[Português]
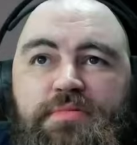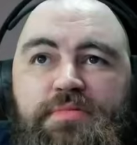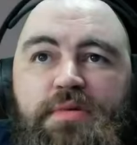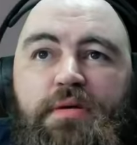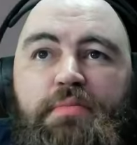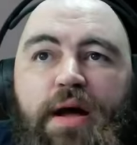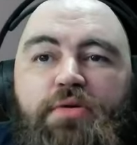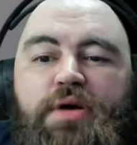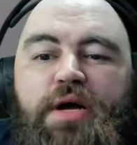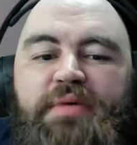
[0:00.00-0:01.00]
O que foi? Vai,
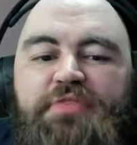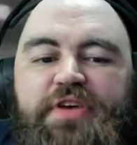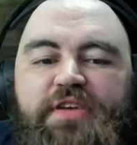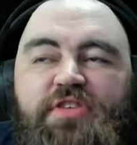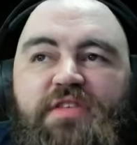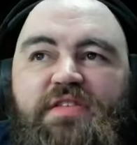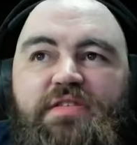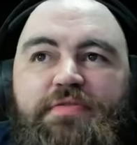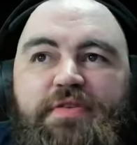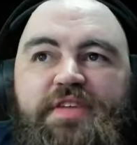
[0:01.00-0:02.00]
o câmera fica sozinho,
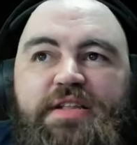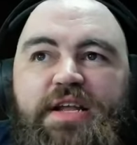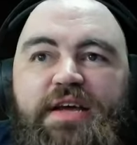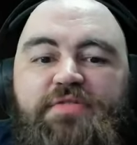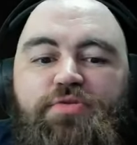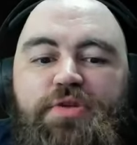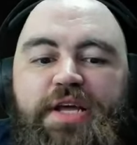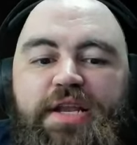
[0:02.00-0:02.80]
Ai, se vê um satanás no cu dele